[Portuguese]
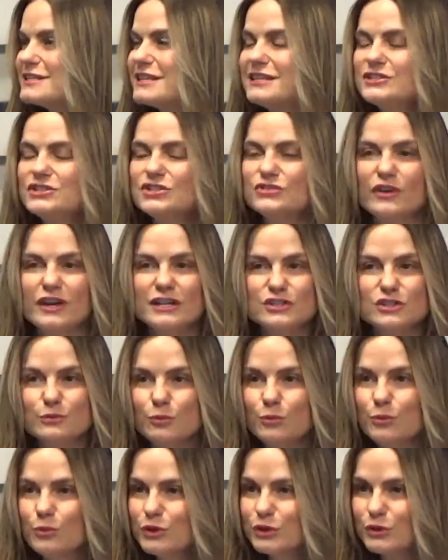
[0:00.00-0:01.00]
ele diverte
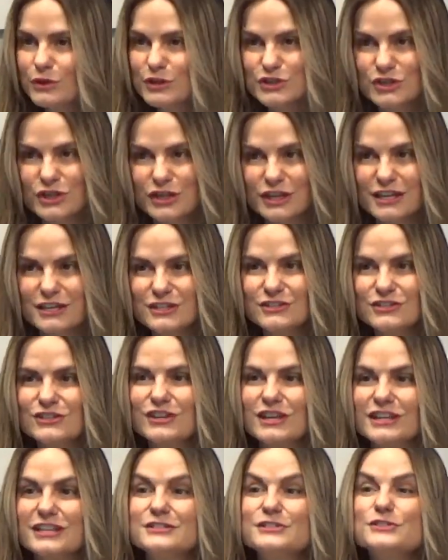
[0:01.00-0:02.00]
muito a gente,
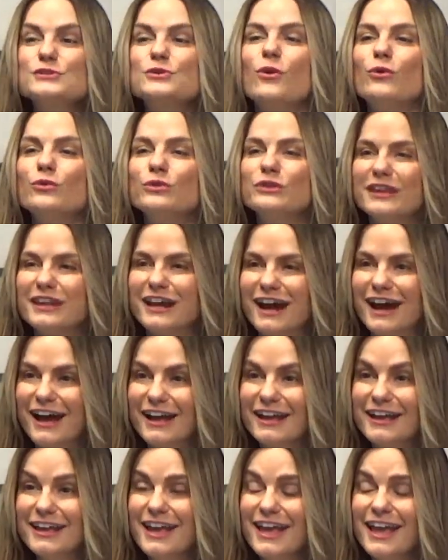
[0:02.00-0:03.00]
uhum. ele
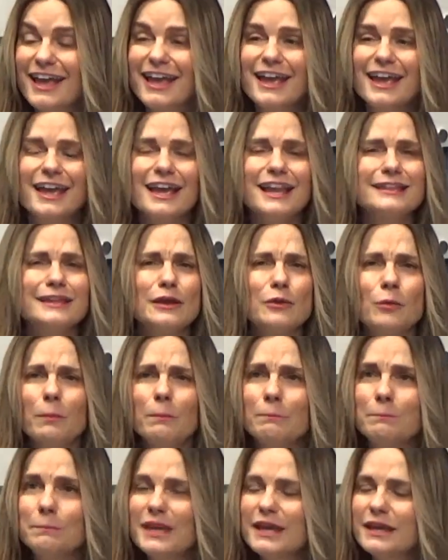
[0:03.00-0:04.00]
descontrai. Ele tem um
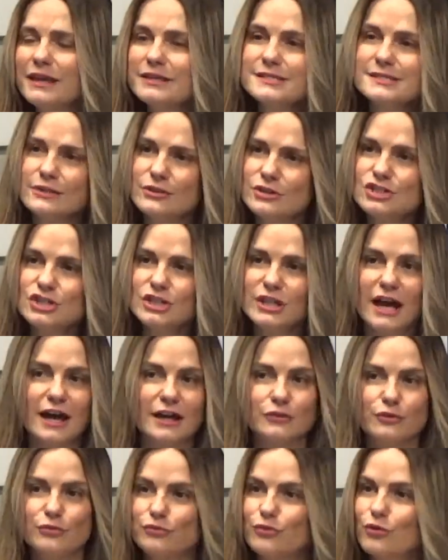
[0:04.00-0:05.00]
pique
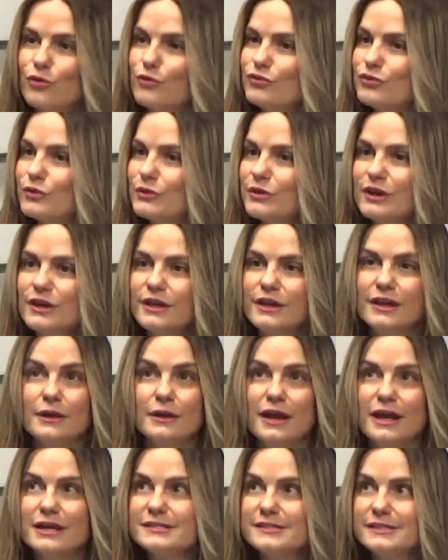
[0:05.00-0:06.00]
extraordinário, Fulvio.
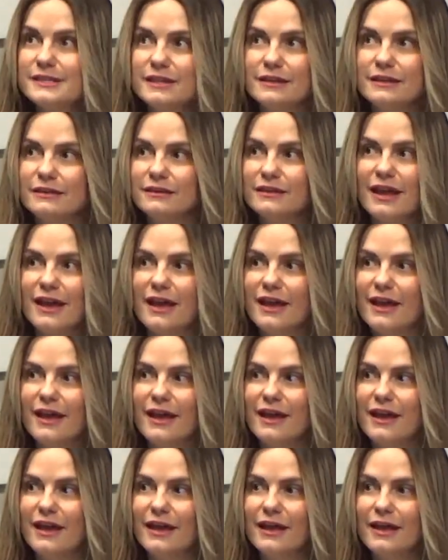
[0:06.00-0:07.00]
Uhum. Assim,
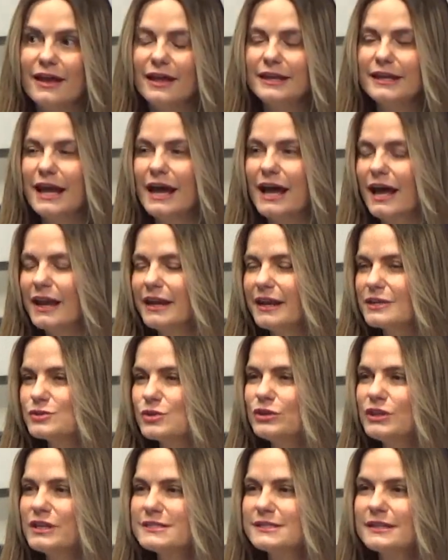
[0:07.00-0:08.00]
é, na, nas
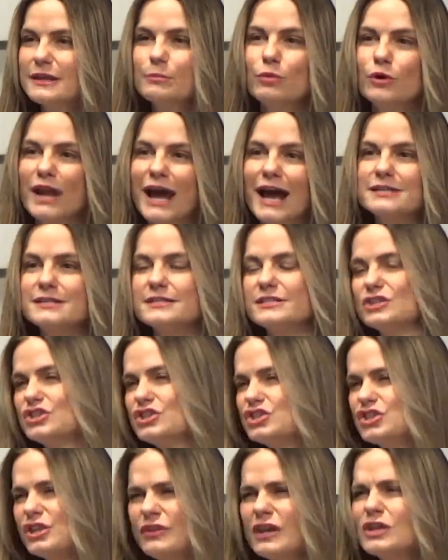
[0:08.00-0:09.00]
outras temporadas, a
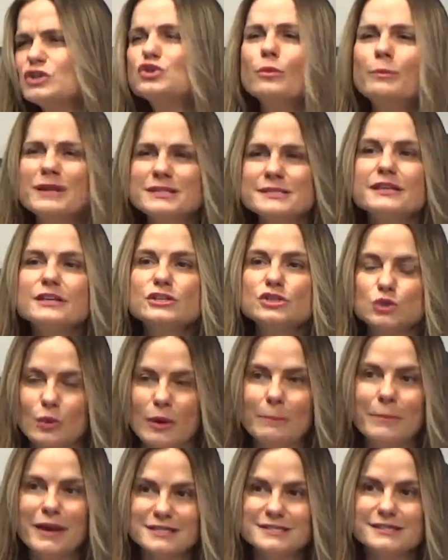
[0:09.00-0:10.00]
gente já viajou bastante com
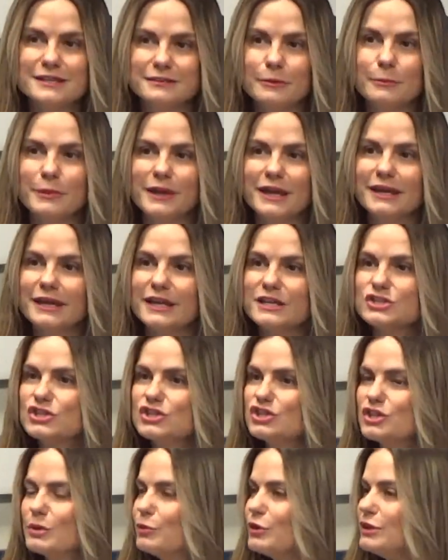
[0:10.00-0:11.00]
a peça também, né? A
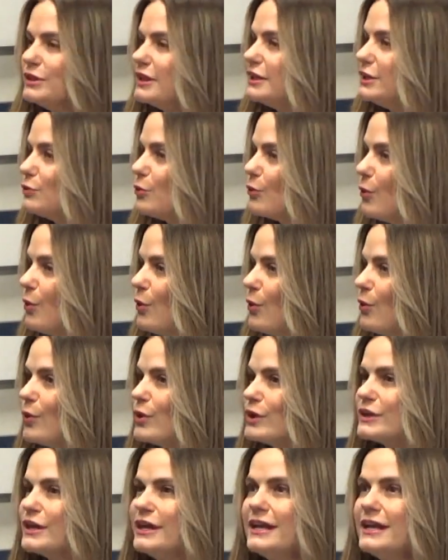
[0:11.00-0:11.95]
gente ia pro interior. Uhum.